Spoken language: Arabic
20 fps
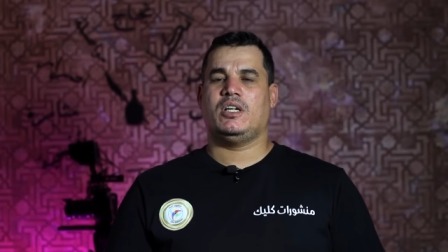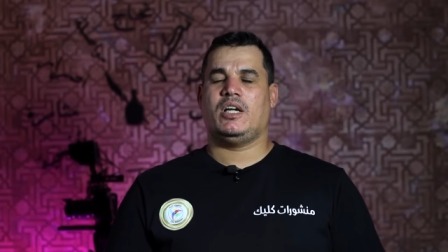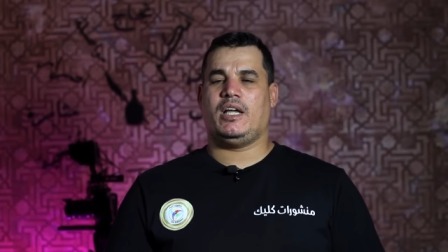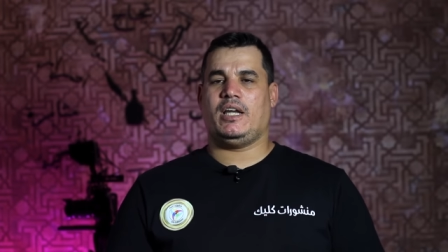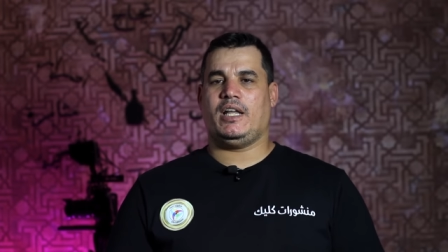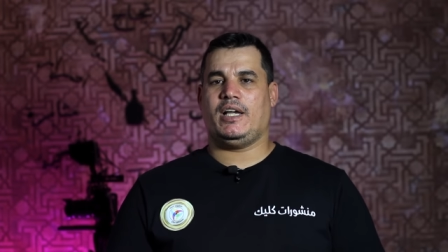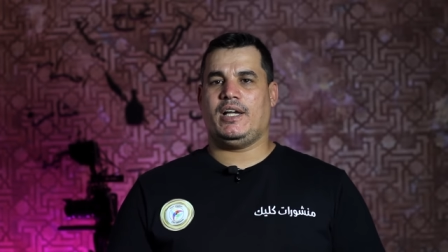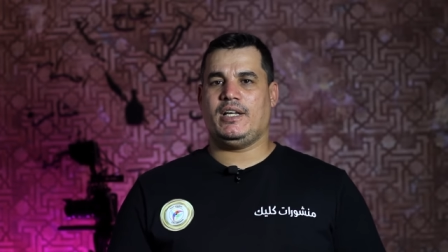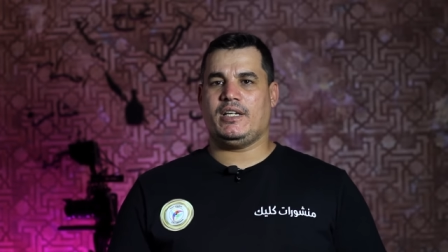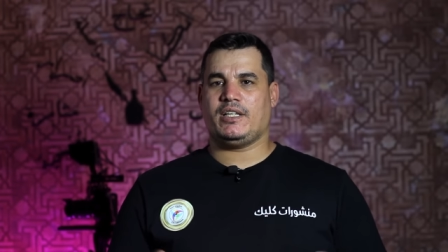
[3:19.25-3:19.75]

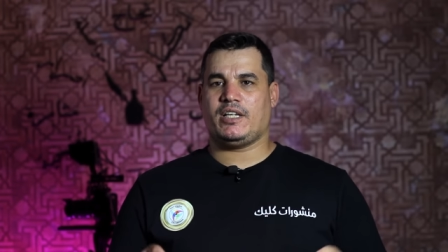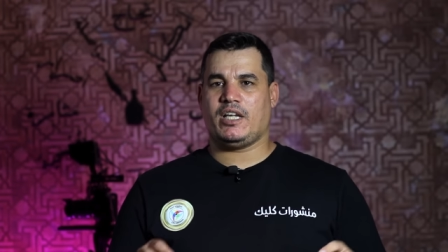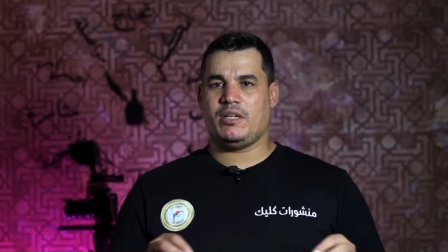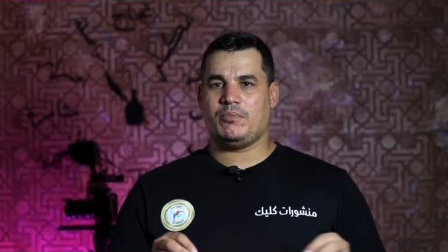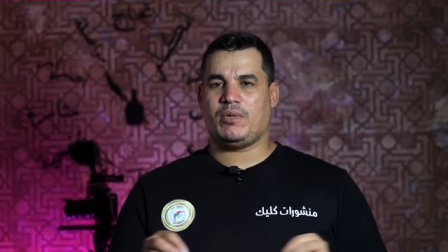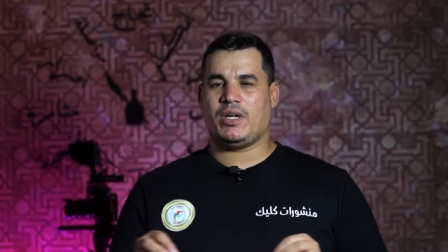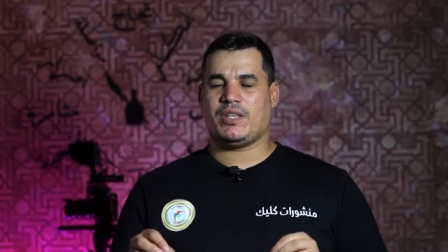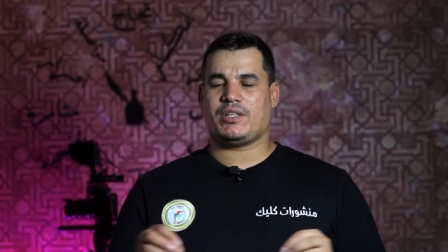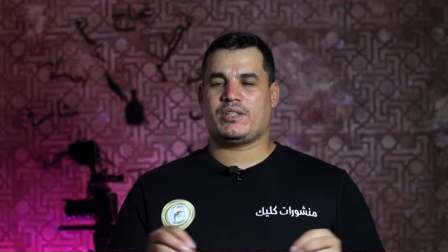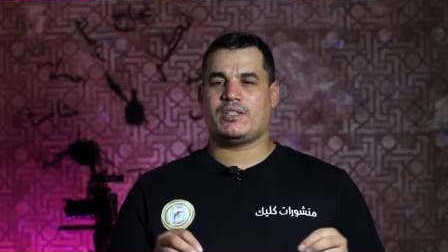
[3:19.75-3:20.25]
الحال
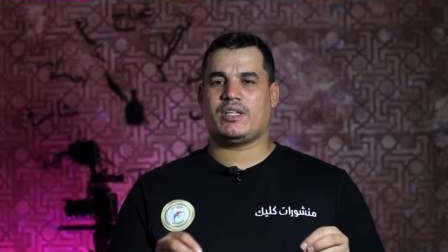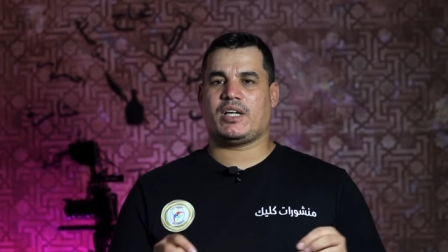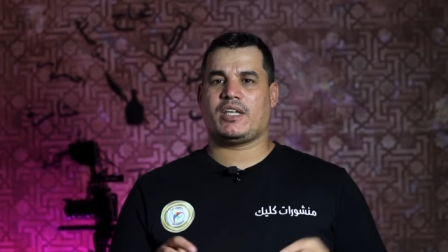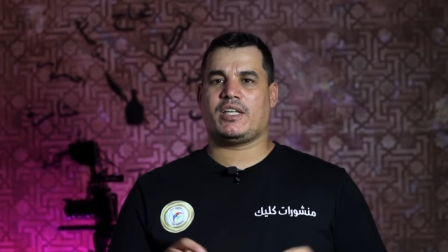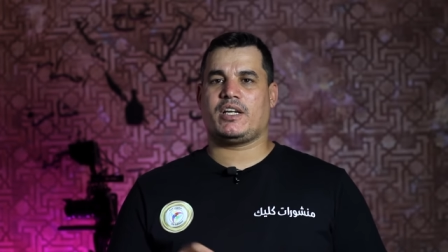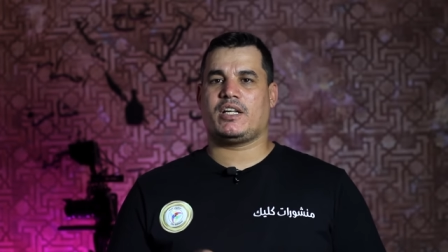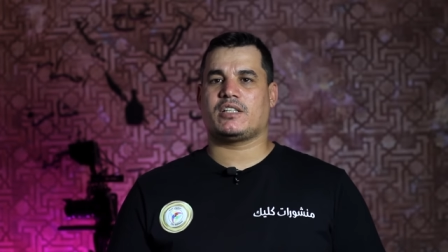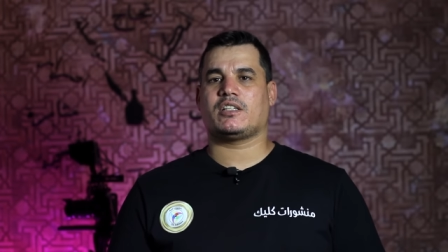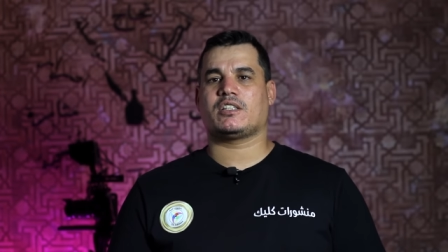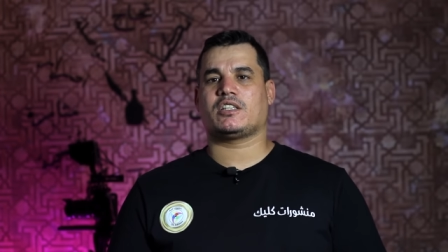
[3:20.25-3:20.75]
كاين بعض
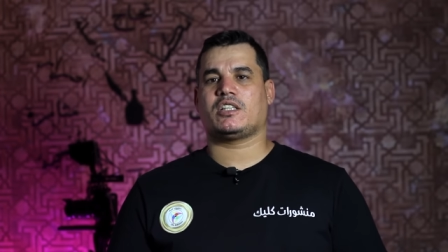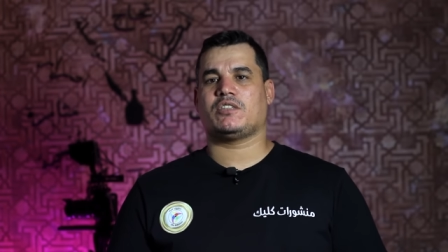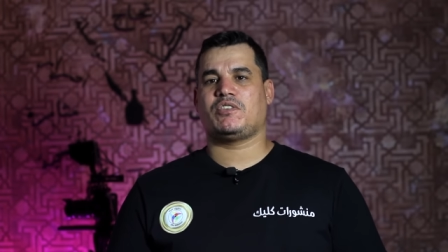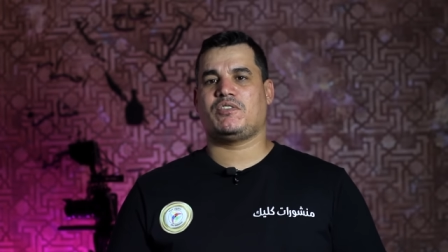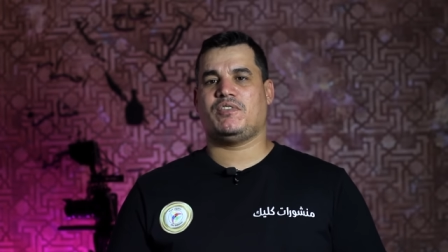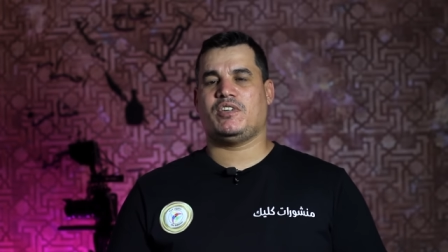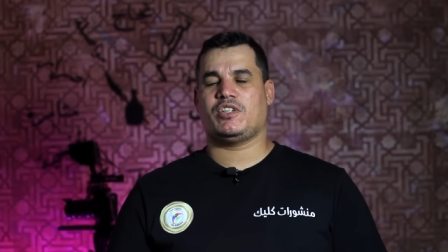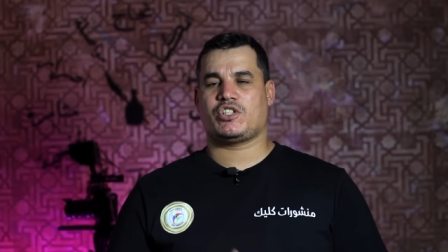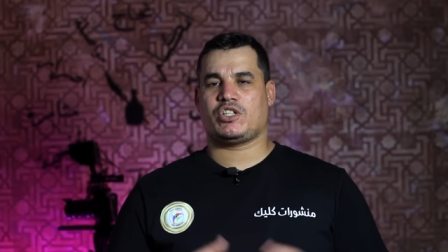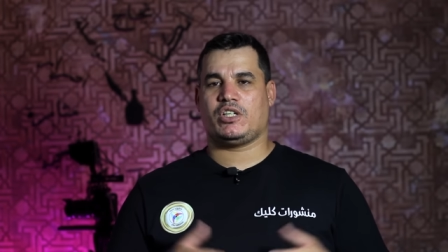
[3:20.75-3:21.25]
التغييرات
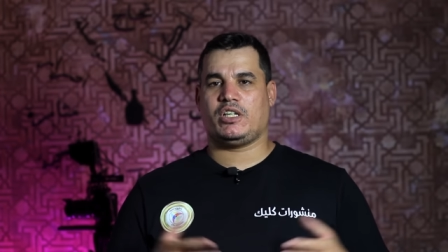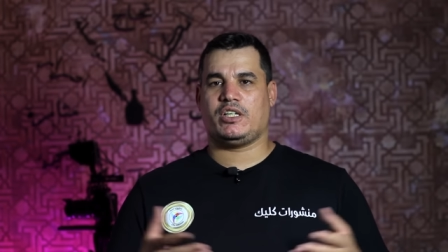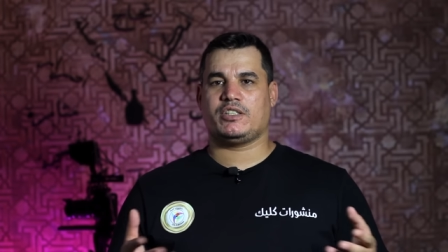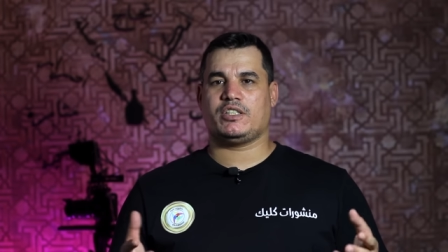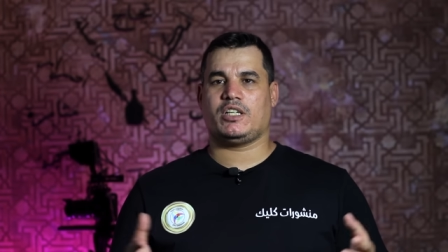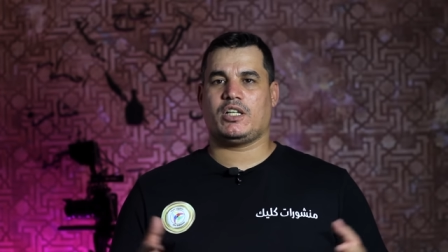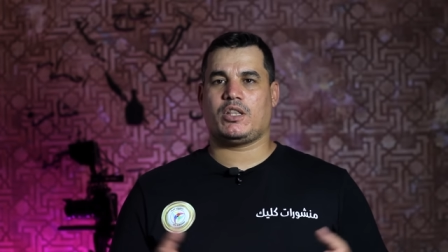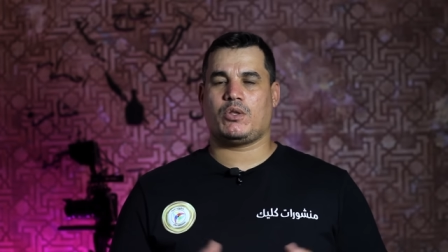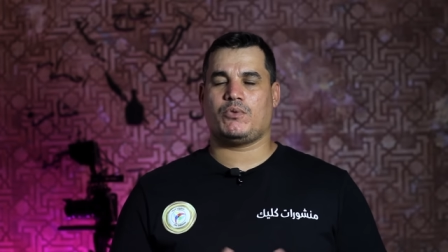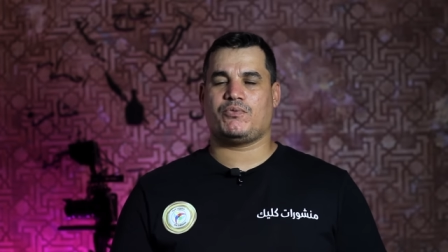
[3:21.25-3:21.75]
الطفيفه ان شاء الله
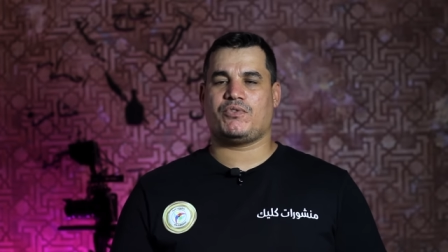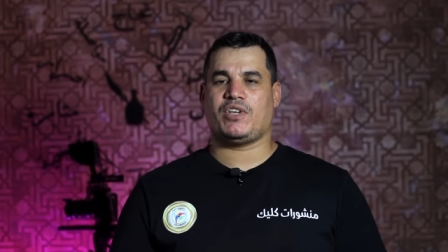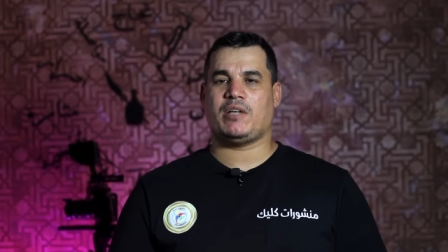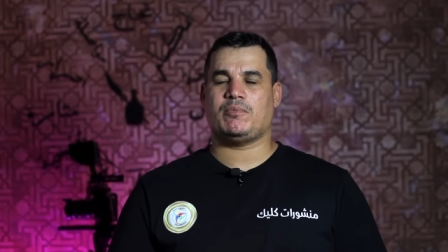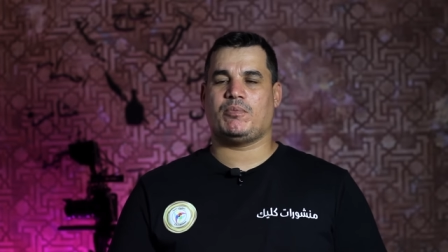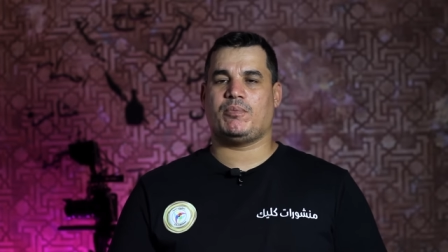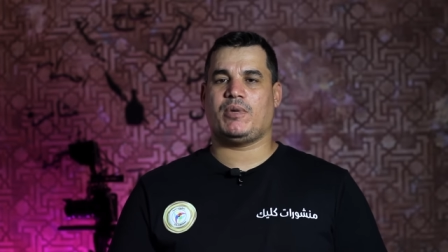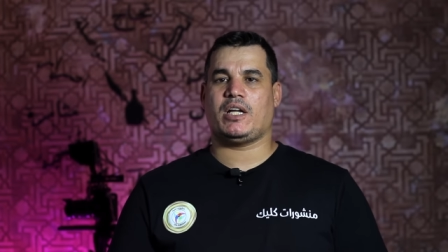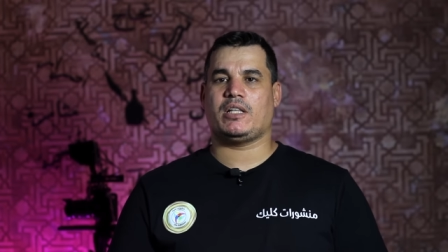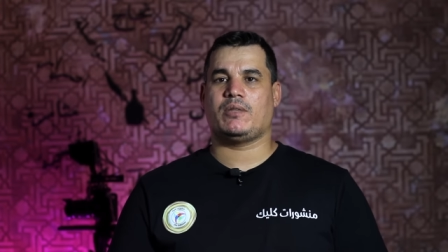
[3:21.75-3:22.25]
نتحدثوا فيها
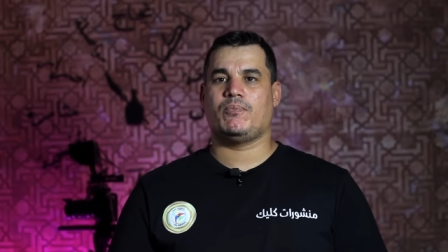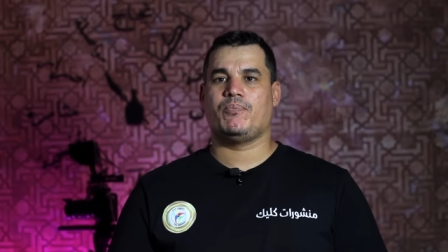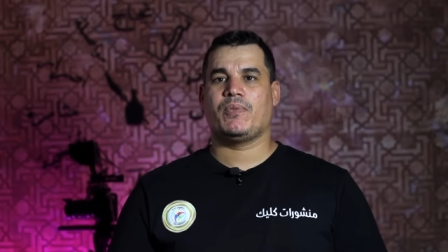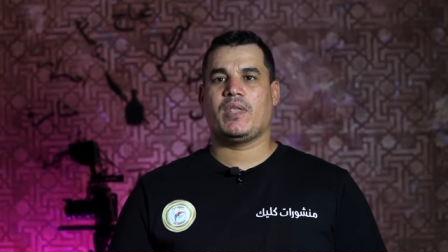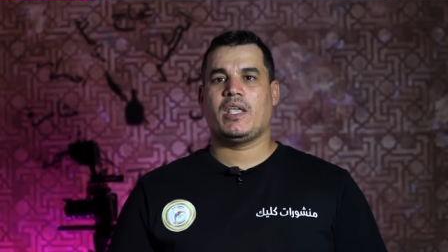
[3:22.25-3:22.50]
من بعد